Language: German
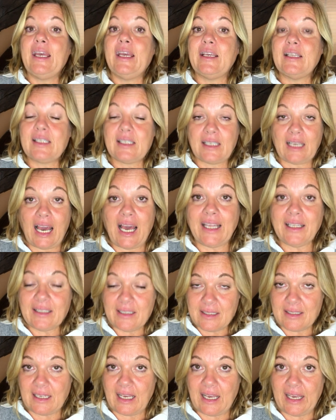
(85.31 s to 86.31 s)
Es kann
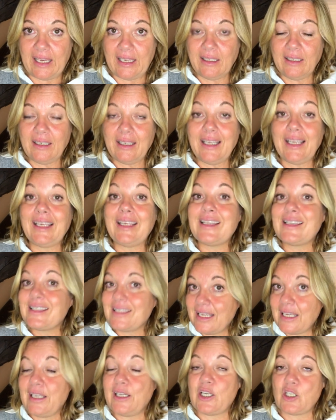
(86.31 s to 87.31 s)
sein, ich
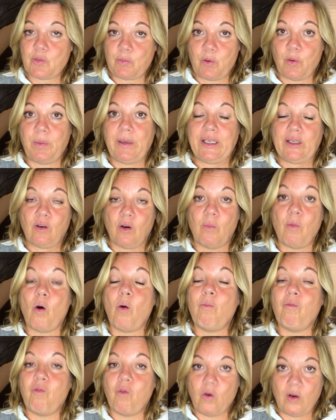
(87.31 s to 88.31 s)
sehe das Publikum,
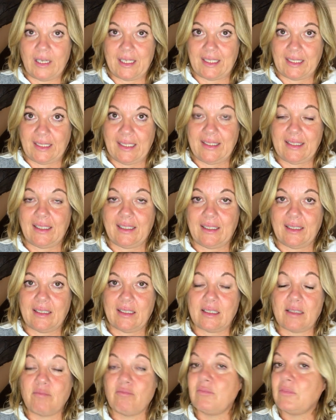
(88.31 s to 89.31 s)
obwohl es riesig
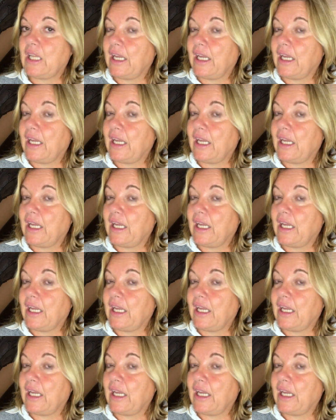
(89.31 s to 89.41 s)
ist.